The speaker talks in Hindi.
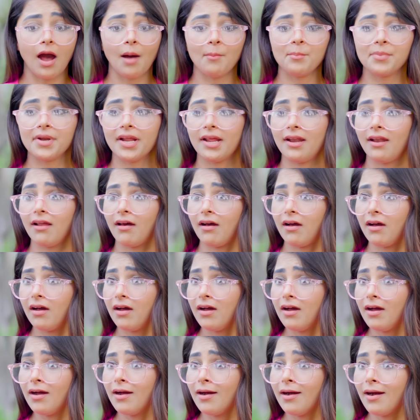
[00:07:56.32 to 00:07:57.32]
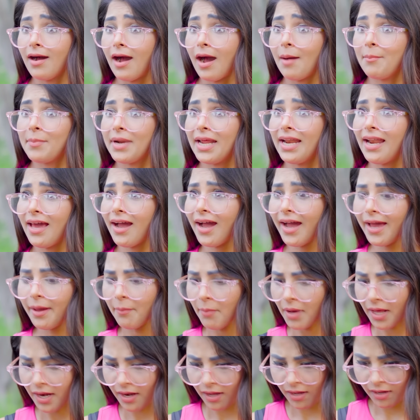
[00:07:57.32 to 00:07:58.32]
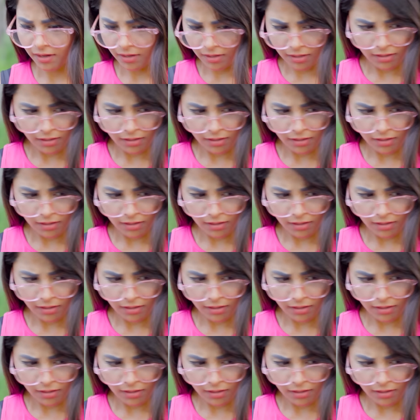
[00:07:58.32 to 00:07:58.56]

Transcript: अम्ब्रेला अम्ब्रेला कहाँ है हमारा